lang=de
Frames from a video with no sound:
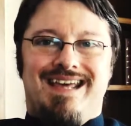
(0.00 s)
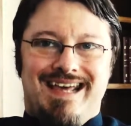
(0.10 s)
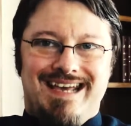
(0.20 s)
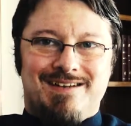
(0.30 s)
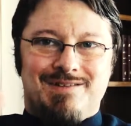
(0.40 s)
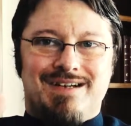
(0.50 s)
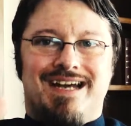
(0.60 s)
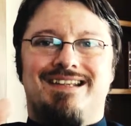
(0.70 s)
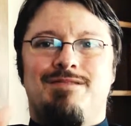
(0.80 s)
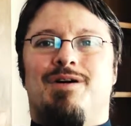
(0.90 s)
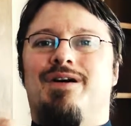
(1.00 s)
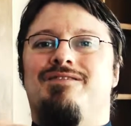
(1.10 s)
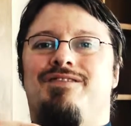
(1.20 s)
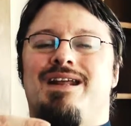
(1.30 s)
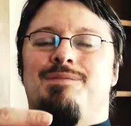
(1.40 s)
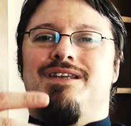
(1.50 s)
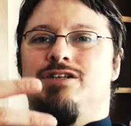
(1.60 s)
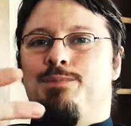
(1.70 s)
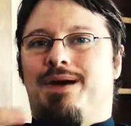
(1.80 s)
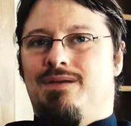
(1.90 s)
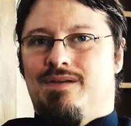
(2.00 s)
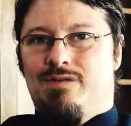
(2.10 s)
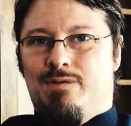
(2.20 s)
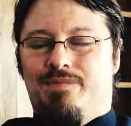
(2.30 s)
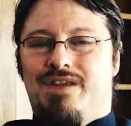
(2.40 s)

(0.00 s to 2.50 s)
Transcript: Erdung hat immer auch ein wenig mit Entspannung zu tun.